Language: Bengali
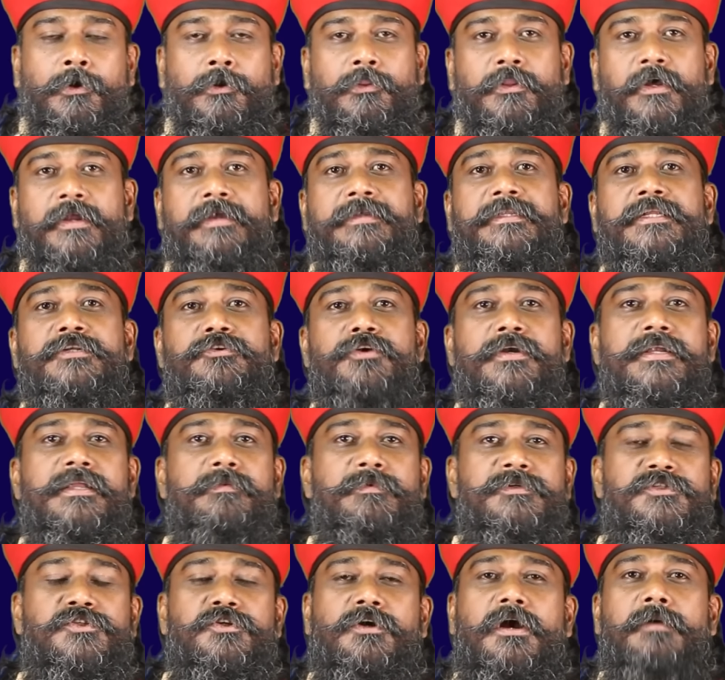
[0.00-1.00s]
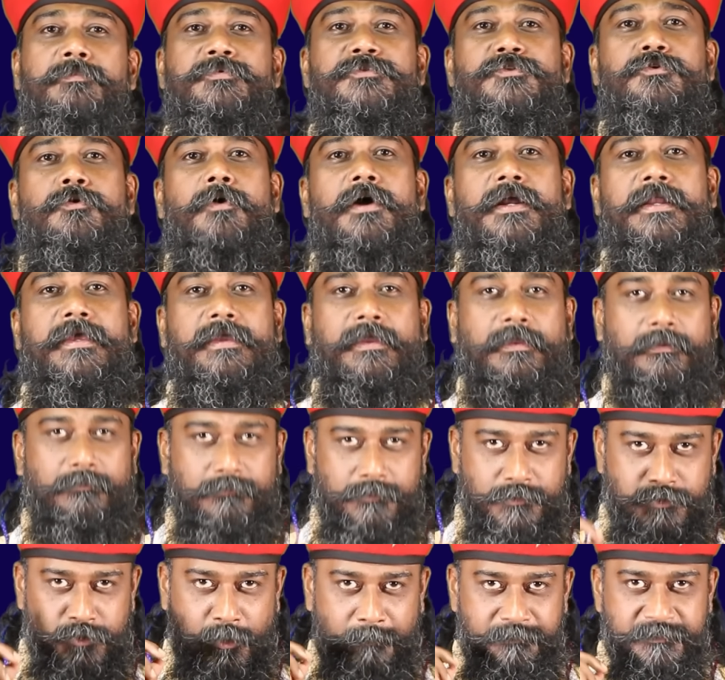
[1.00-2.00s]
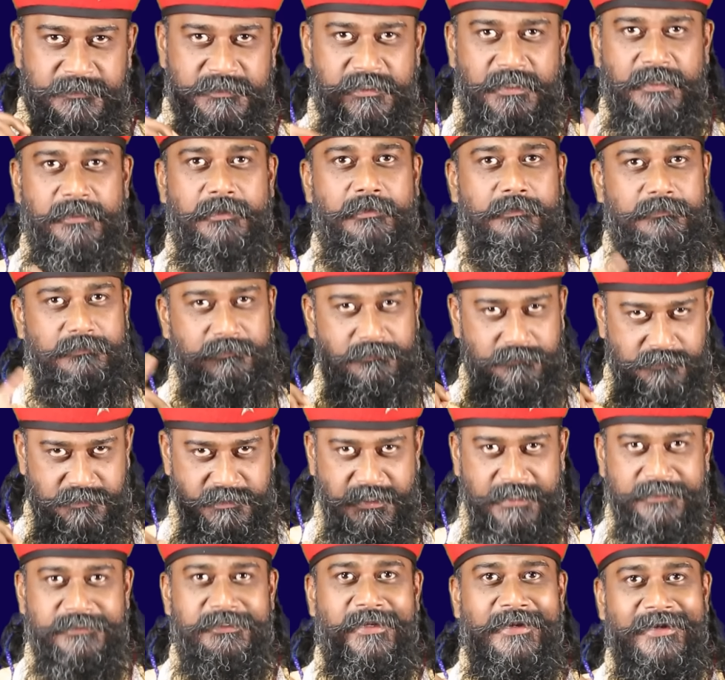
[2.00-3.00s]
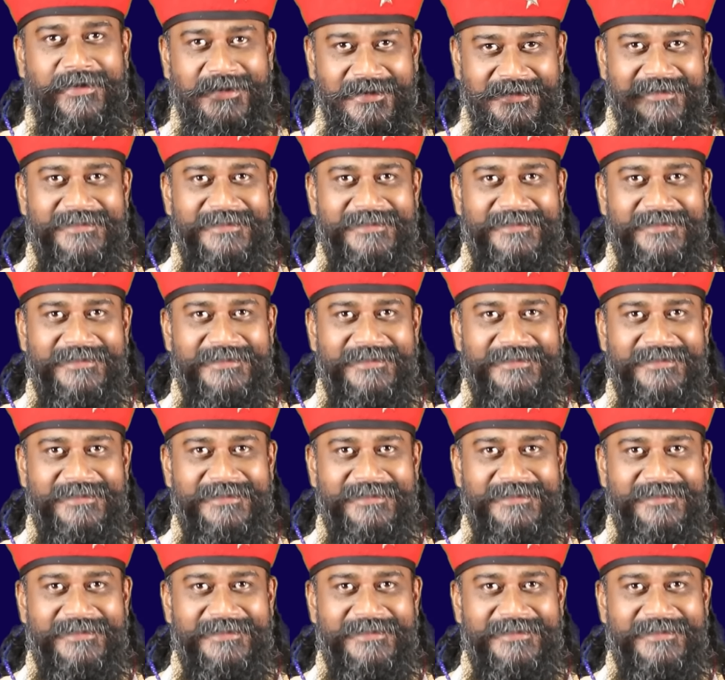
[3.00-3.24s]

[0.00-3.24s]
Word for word: ধরেন টি টোয়েন্টি বিশ্বকাপ স্কোয়াডে সবচেয়ে যার জায়গাটা